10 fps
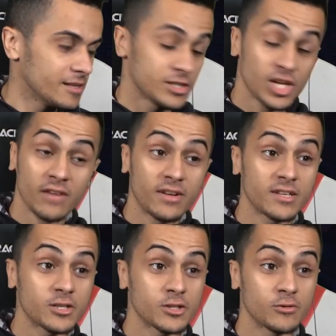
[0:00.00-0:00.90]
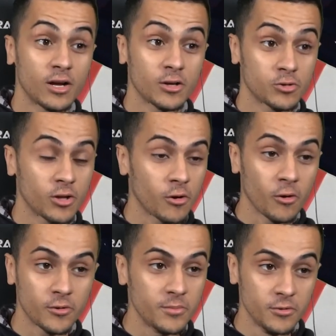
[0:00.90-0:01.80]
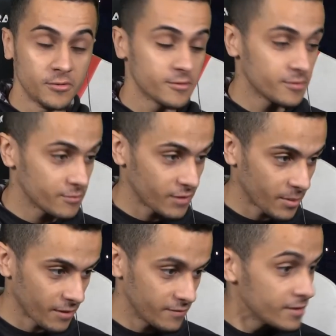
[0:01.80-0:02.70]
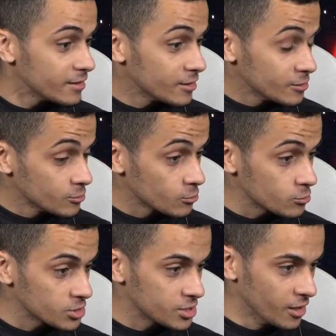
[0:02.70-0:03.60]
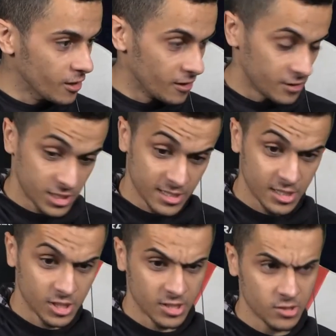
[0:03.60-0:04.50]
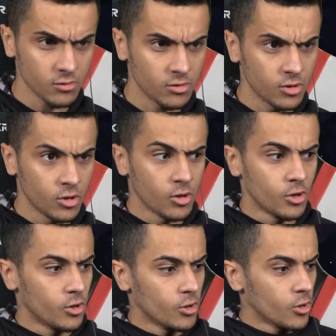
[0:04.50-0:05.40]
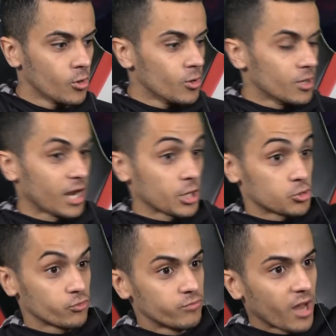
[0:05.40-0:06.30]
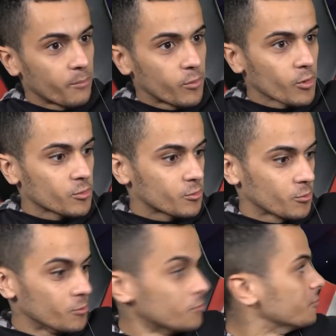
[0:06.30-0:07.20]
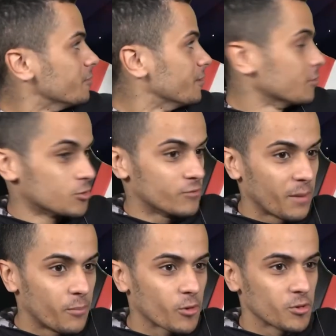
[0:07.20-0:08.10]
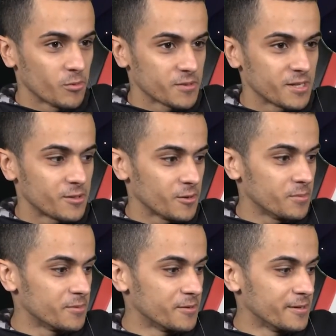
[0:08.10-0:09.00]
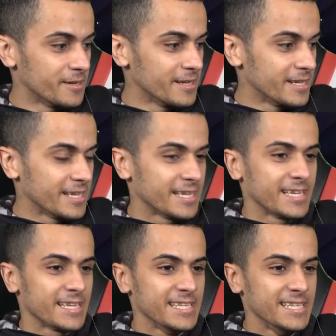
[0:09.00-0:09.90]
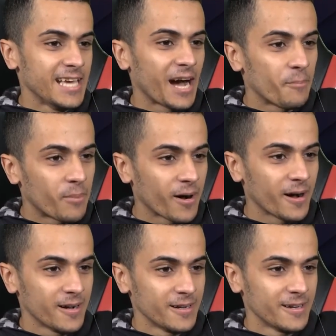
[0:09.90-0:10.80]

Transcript: j'arrive la salle, je suis là, je suis là dans deux minutes. Enfin bref. Du coup, je dis, euh, j'ai la salle, je descends. Là, j'ouvre la porte, oh. J'ouvre la porte de mon setup. Il y a pas.